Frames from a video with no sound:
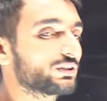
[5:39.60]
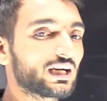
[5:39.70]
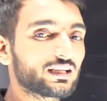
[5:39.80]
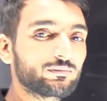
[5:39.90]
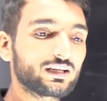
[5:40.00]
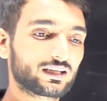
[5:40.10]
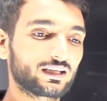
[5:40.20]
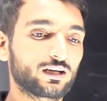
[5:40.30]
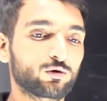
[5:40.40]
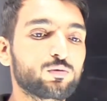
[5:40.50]
ध्यान में
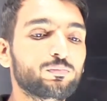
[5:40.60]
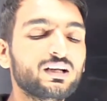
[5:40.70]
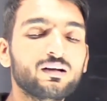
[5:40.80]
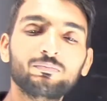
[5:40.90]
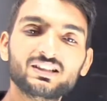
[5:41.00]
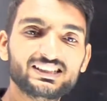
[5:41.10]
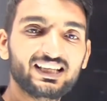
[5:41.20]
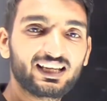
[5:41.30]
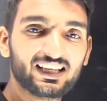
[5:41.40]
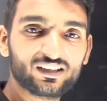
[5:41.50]
रखना है रोमन नंबर से
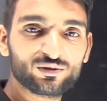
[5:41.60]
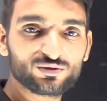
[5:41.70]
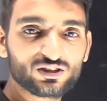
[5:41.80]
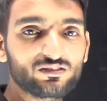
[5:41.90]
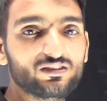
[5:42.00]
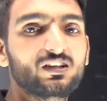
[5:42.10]
एक क्वेश्चन